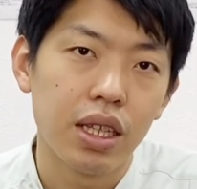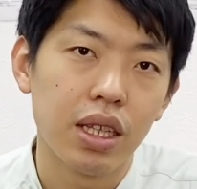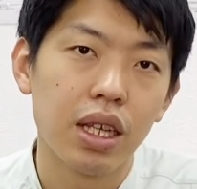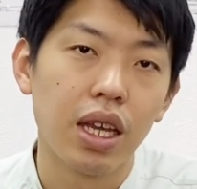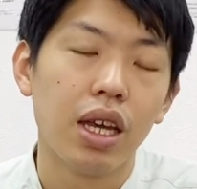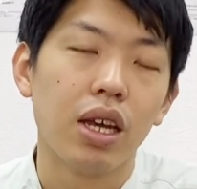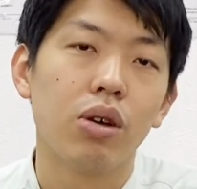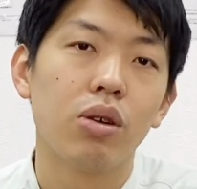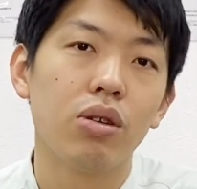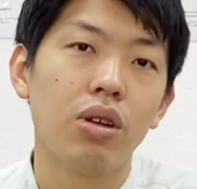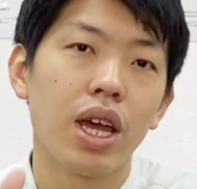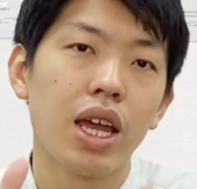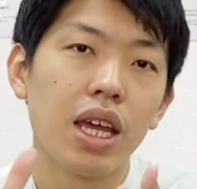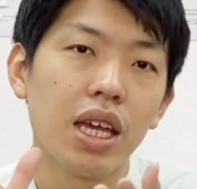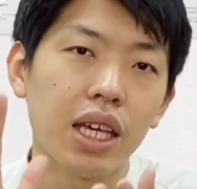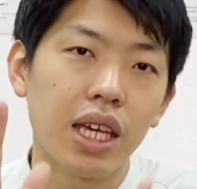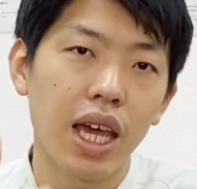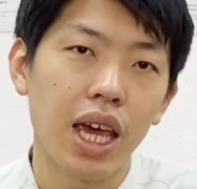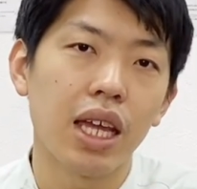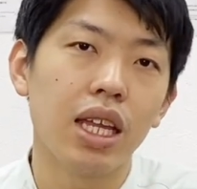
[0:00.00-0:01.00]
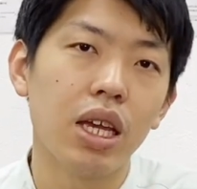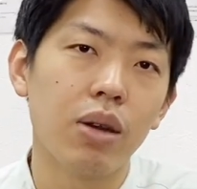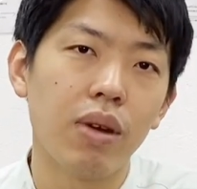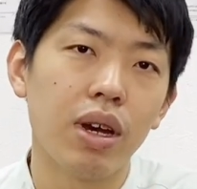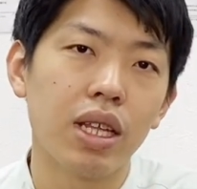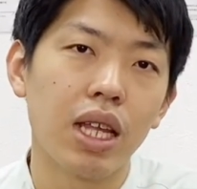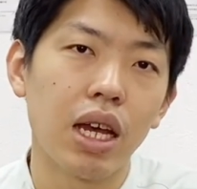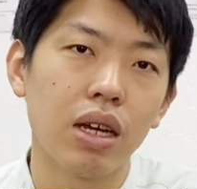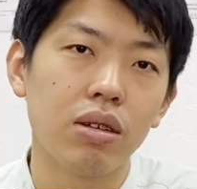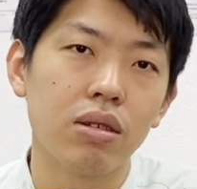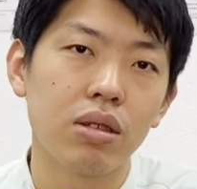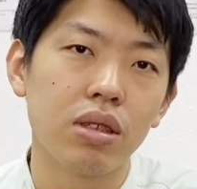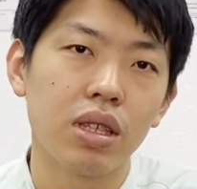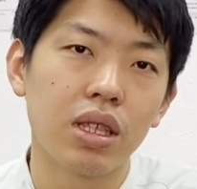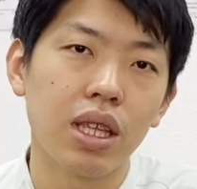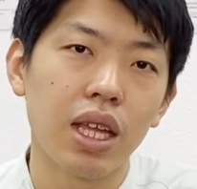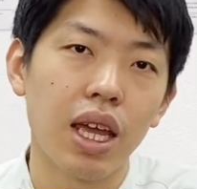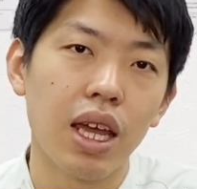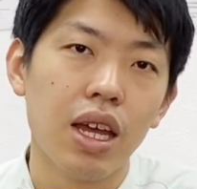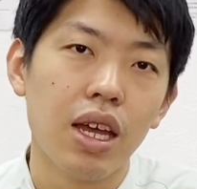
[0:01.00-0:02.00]
で、この変形ではなく
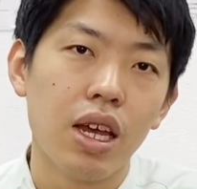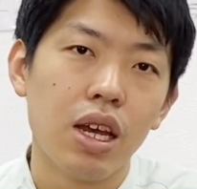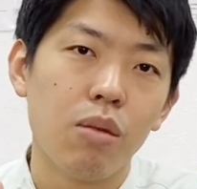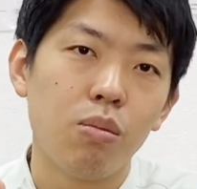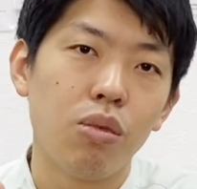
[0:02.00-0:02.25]
て、